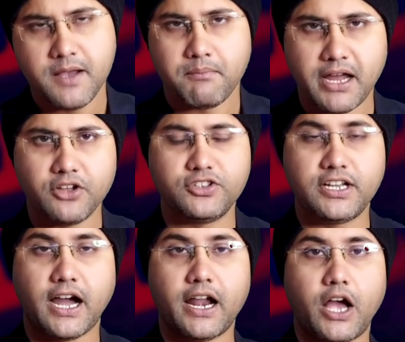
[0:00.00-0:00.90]

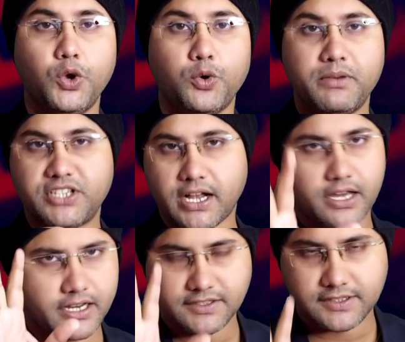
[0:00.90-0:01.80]
मानवाधिकार आयोग में
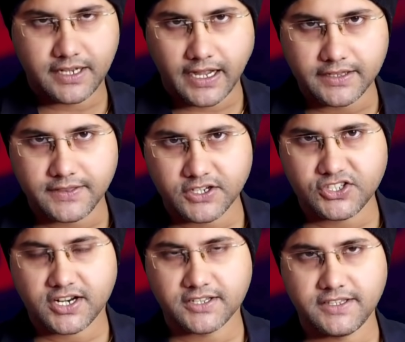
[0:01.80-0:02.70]
जाकर के शिकायत दर्ज
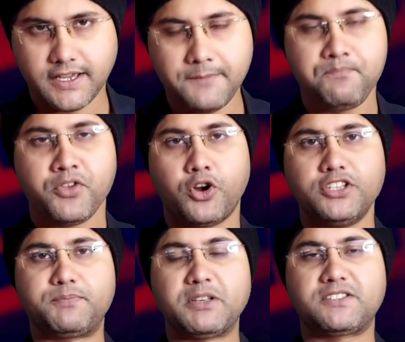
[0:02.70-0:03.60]
कर दी है और
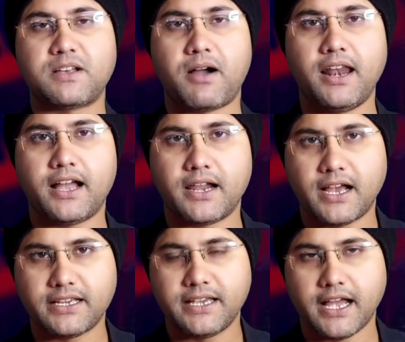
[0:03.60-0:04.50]
इस पर सवाल खड़ा
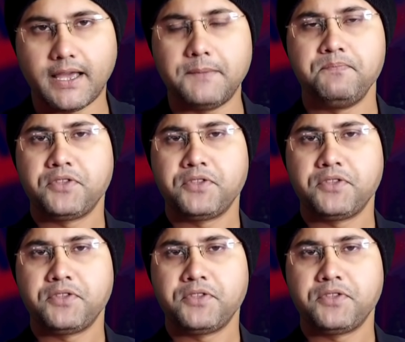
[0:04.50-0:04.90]
किया है